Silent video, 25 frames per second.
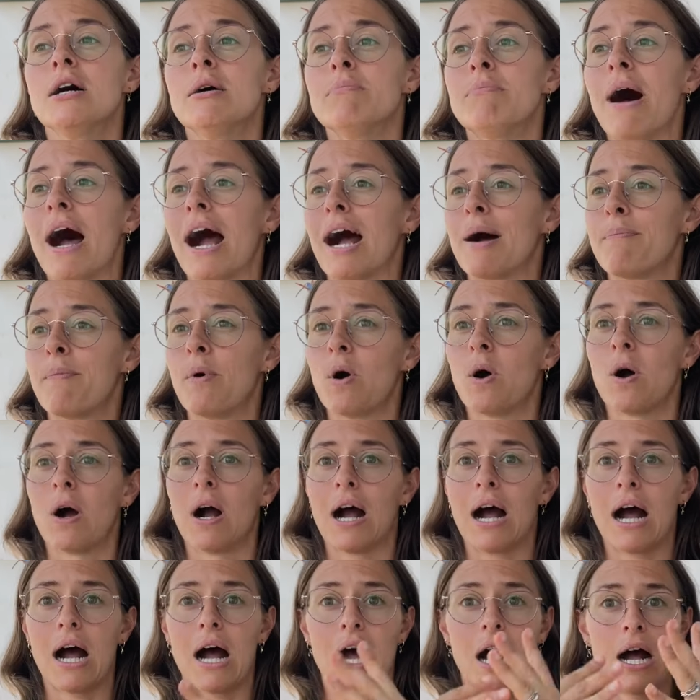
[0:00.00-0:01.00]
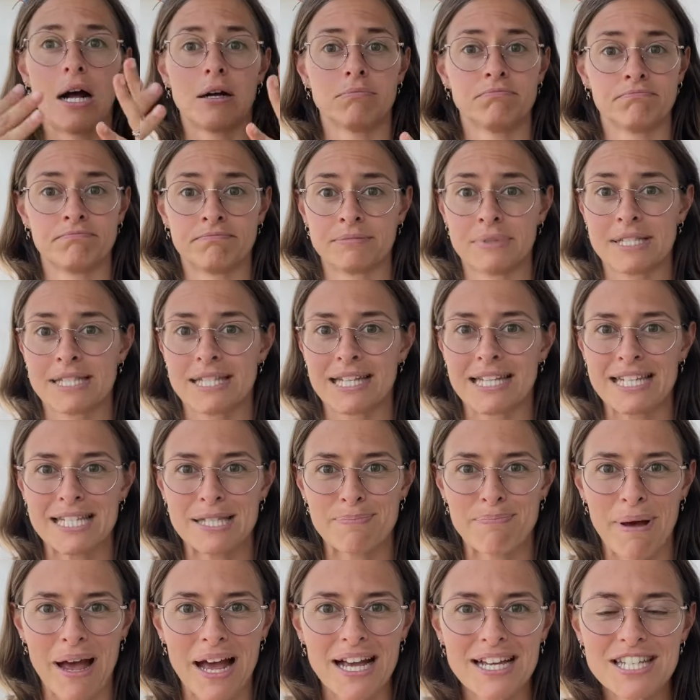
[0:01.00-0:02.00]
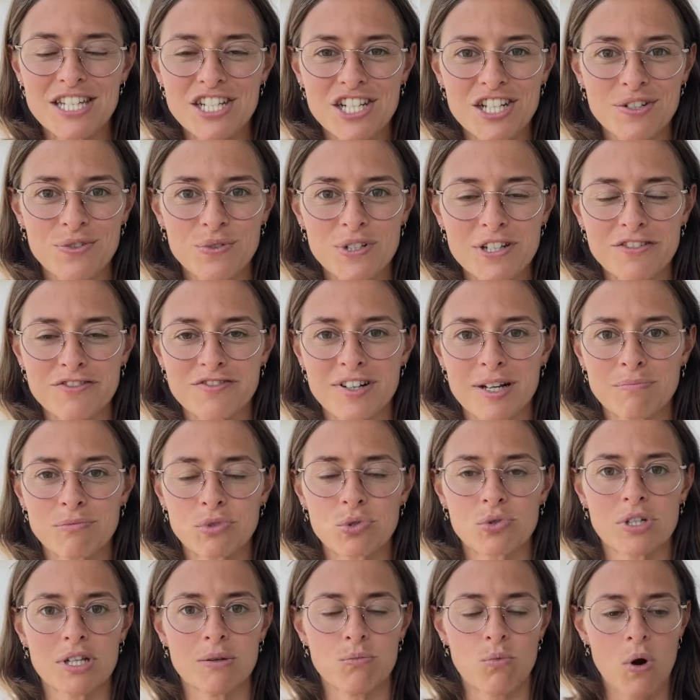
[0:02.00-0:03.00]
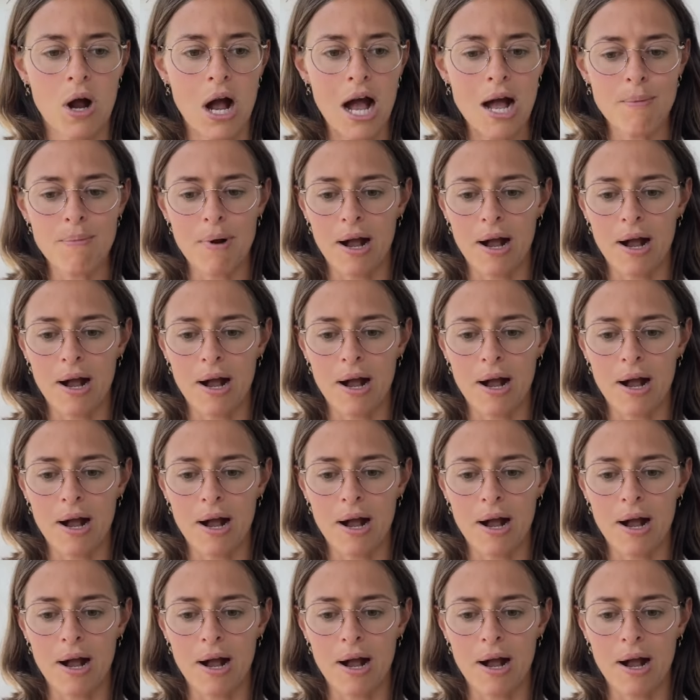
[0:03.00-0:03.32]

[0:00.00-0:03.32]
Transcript: par rapport à ce qui se passe chez nous les femmes tous les mois,